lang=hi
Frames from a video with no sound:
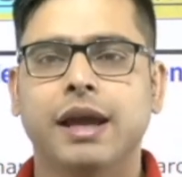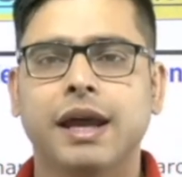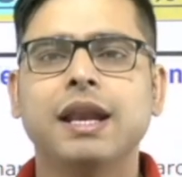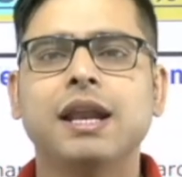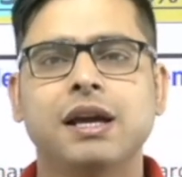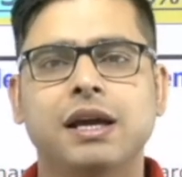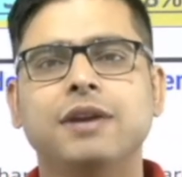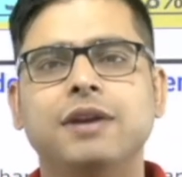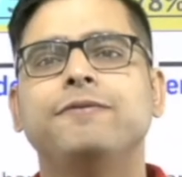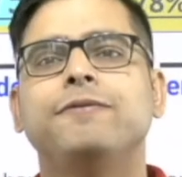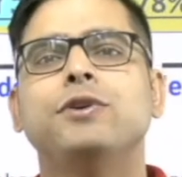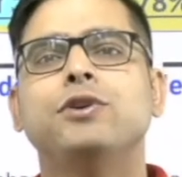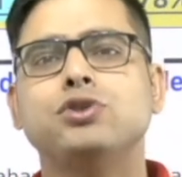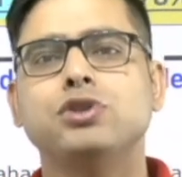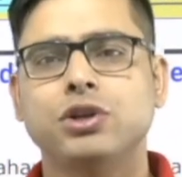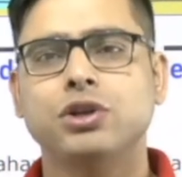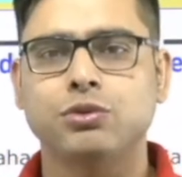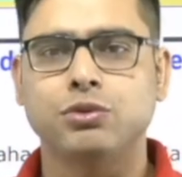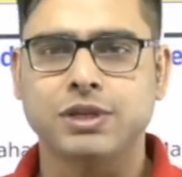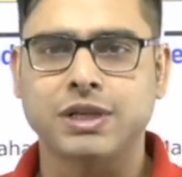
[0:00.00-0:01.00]
है ना
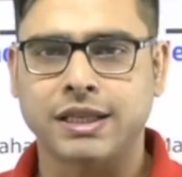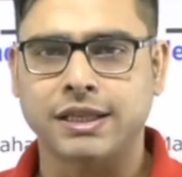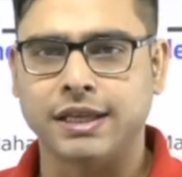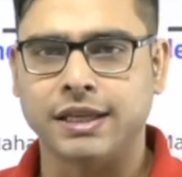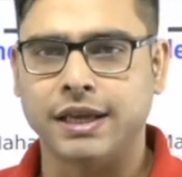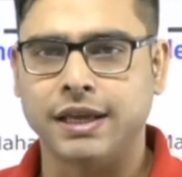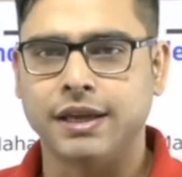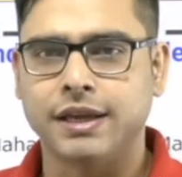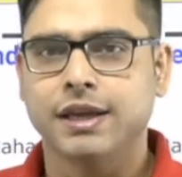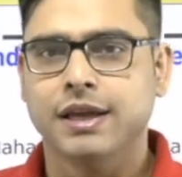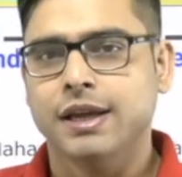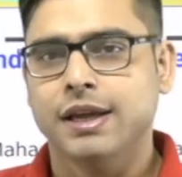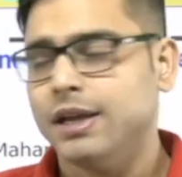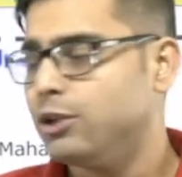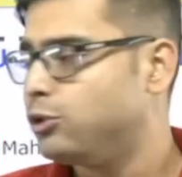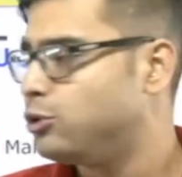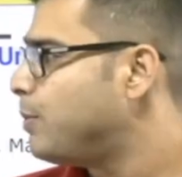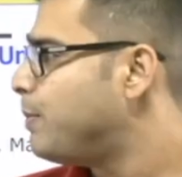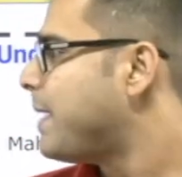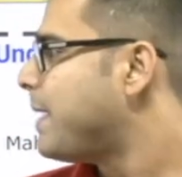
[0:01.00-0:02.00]
कन्फ्यूजन हो जाती है
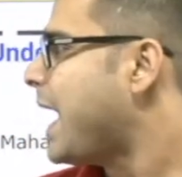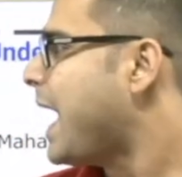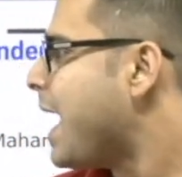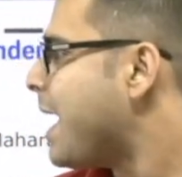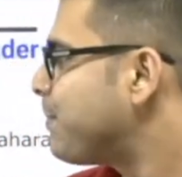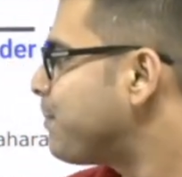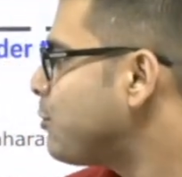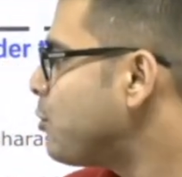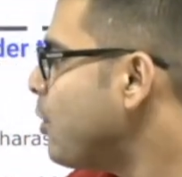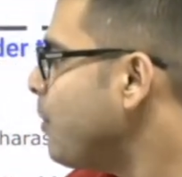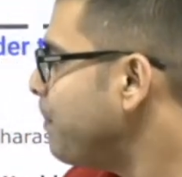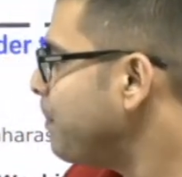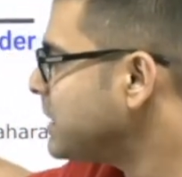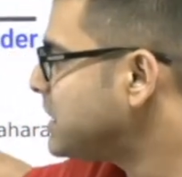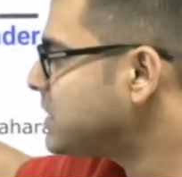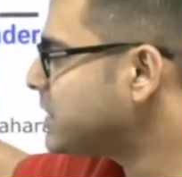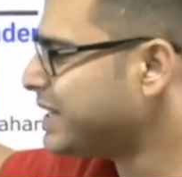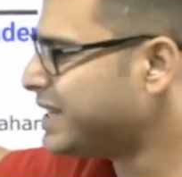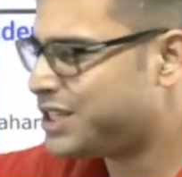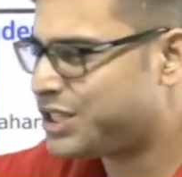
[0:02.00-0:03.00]
तो मैं आपको
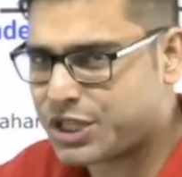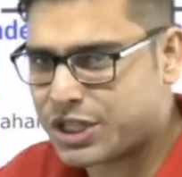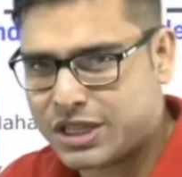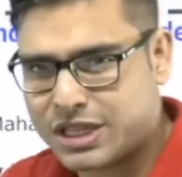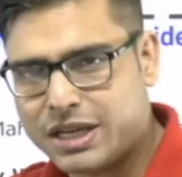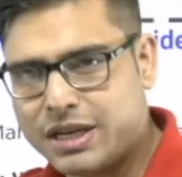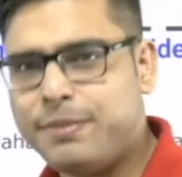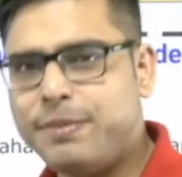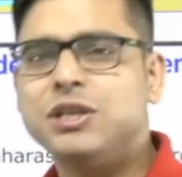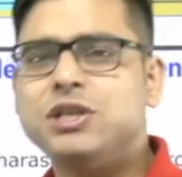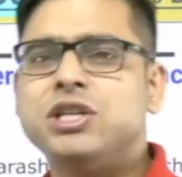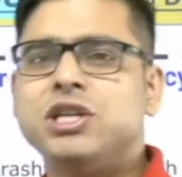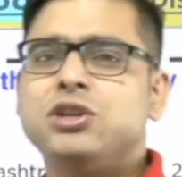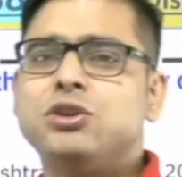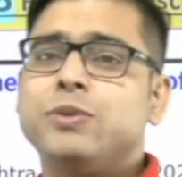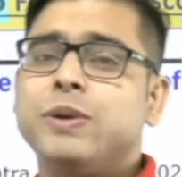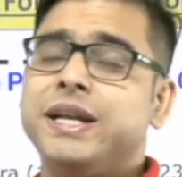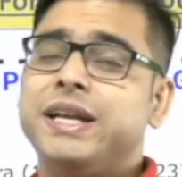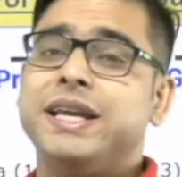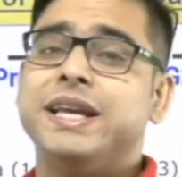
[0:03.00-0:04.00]
पिछली जितनी भी जी
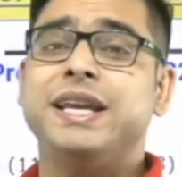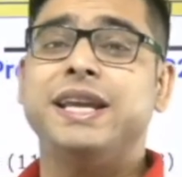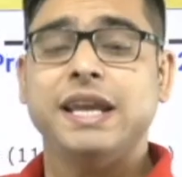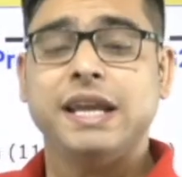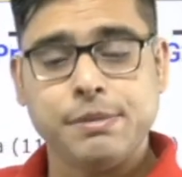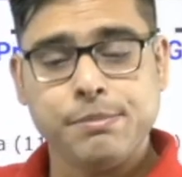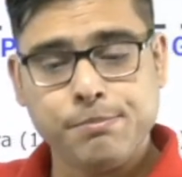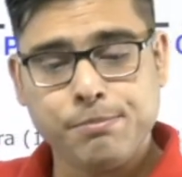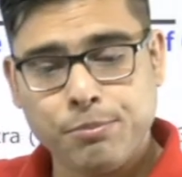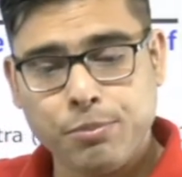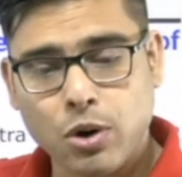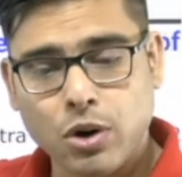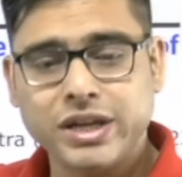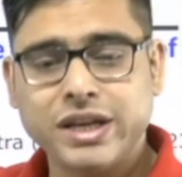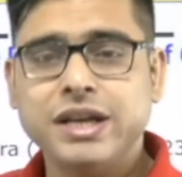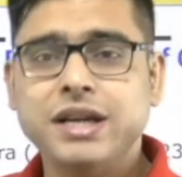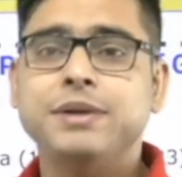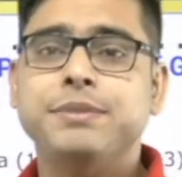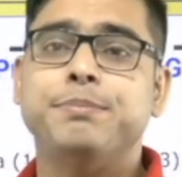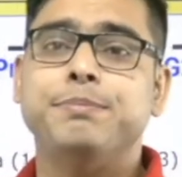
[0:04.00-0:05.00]
ट्वेंटी की
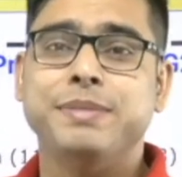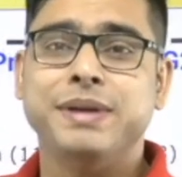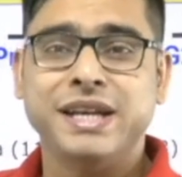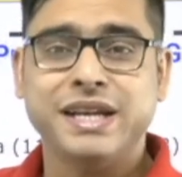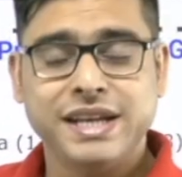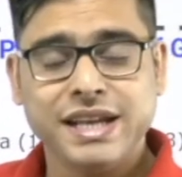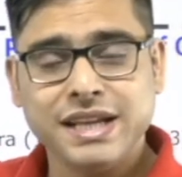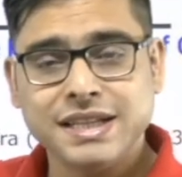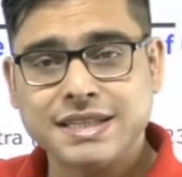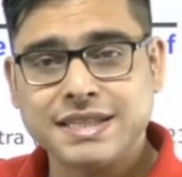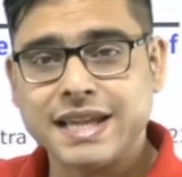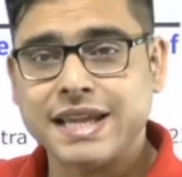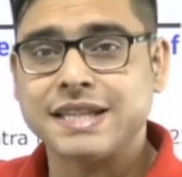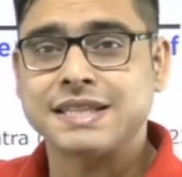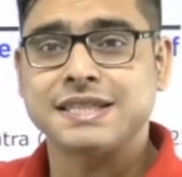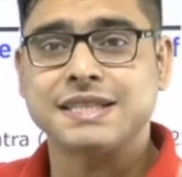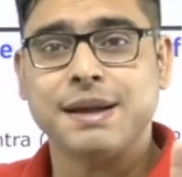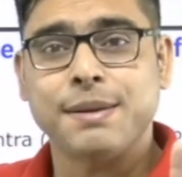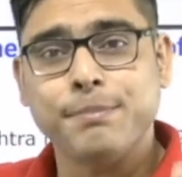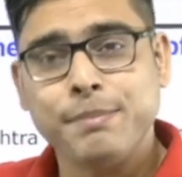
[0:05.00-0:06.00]
इंपॉर्टेंट मीटिंग्स
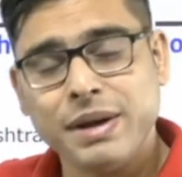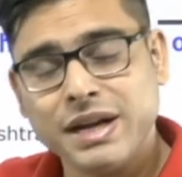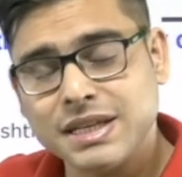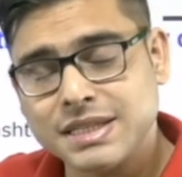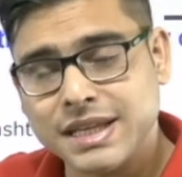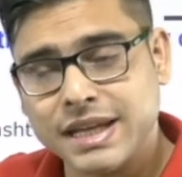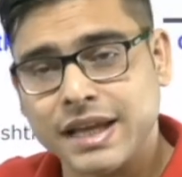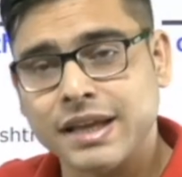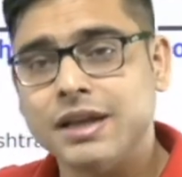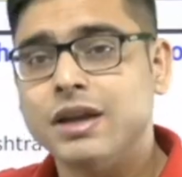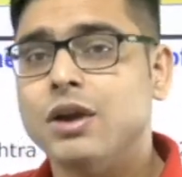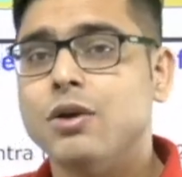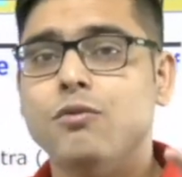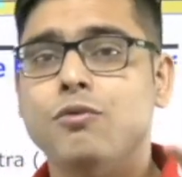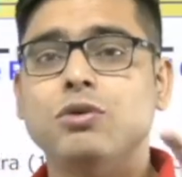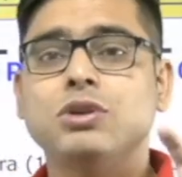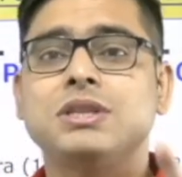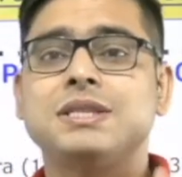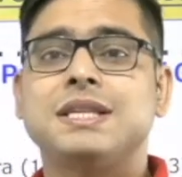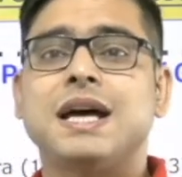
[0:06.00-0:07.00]
है समिट्स हैं
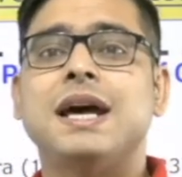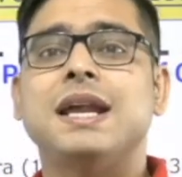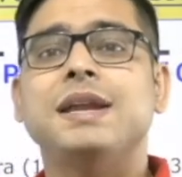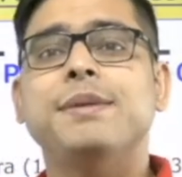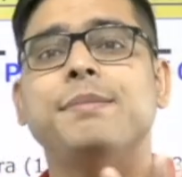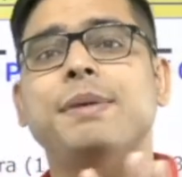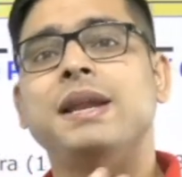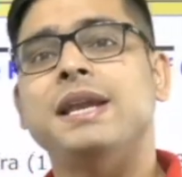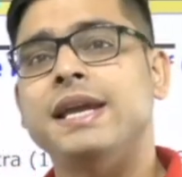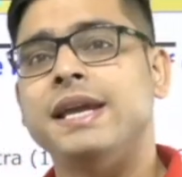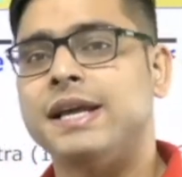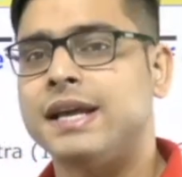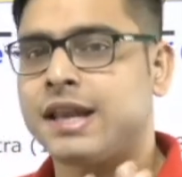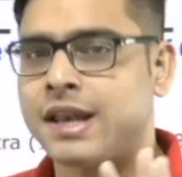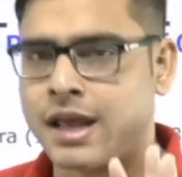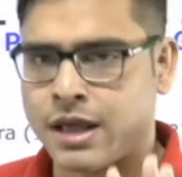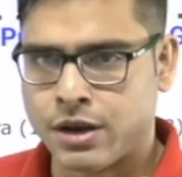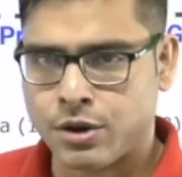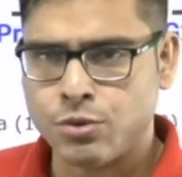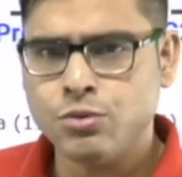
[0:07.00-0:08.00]
वो सारे मैं
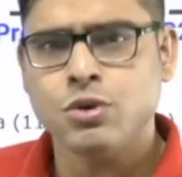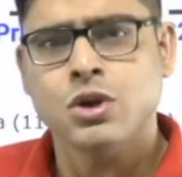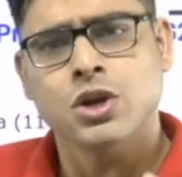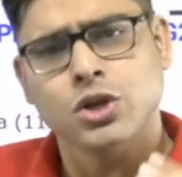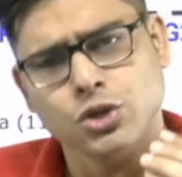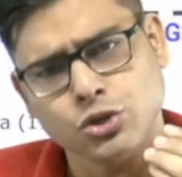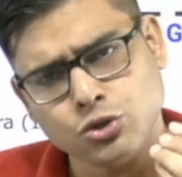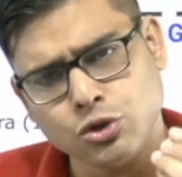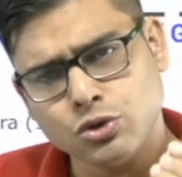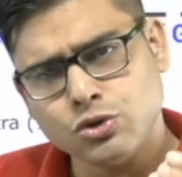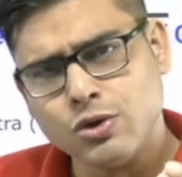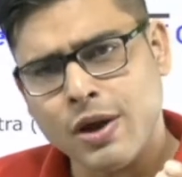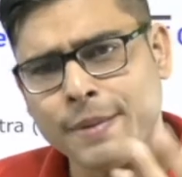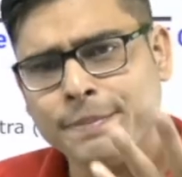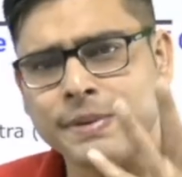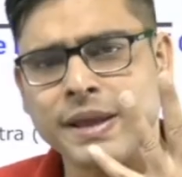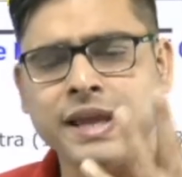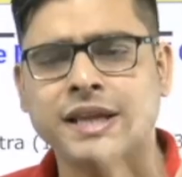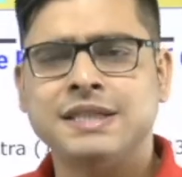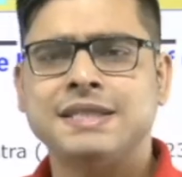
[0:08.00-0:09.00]
लेकर आ रहा हूँ जो जो
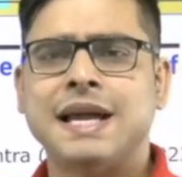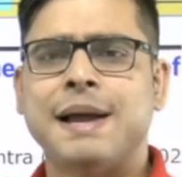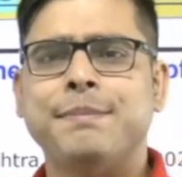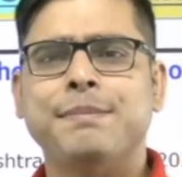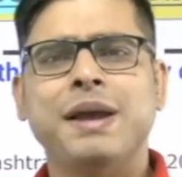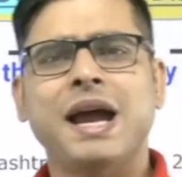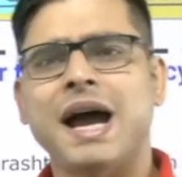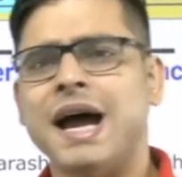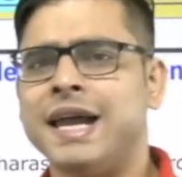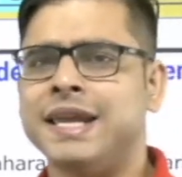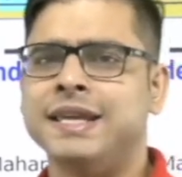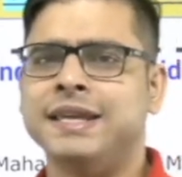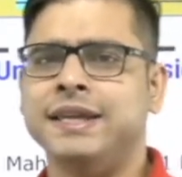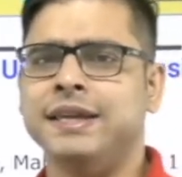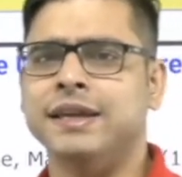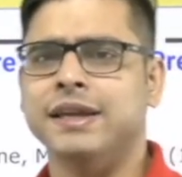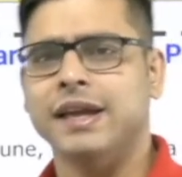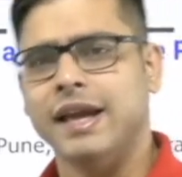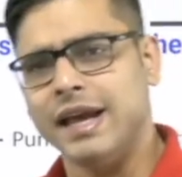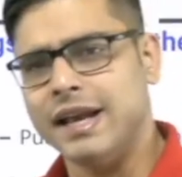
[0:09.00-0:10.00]
आपके एग्जाम में
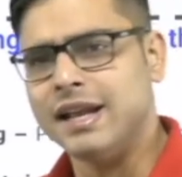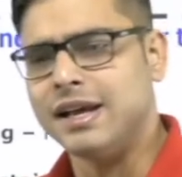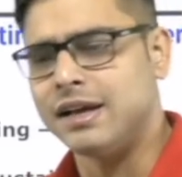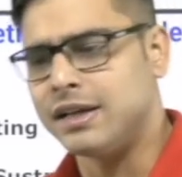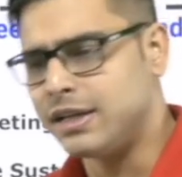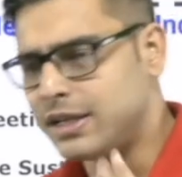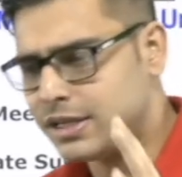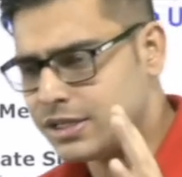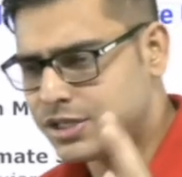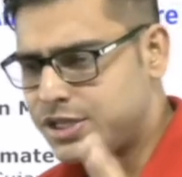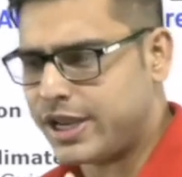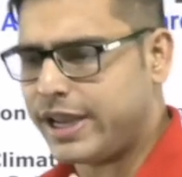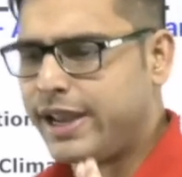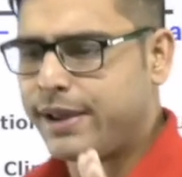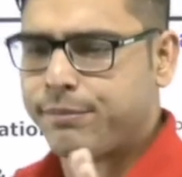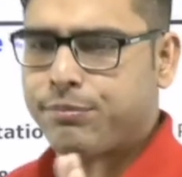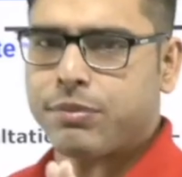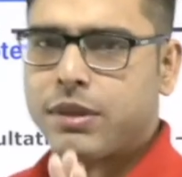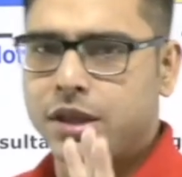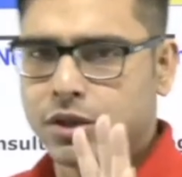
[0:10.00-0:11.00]
आएंगी है ना ठीक
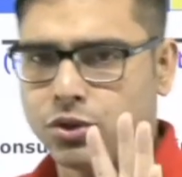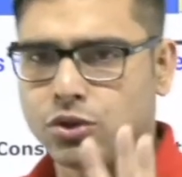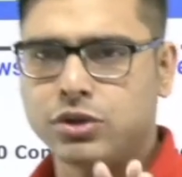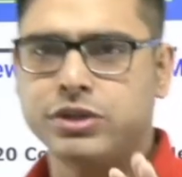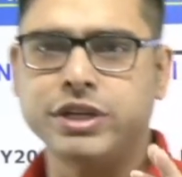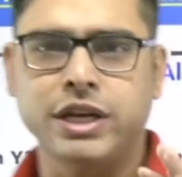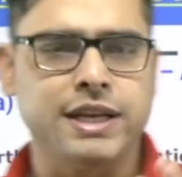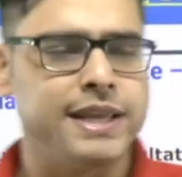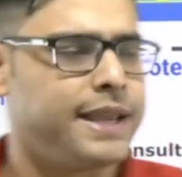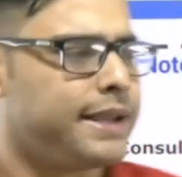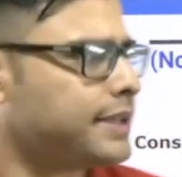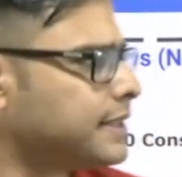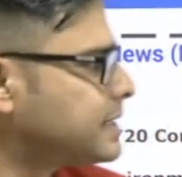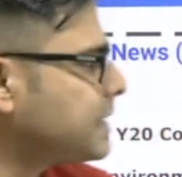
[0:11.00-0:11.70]
है तो चलिए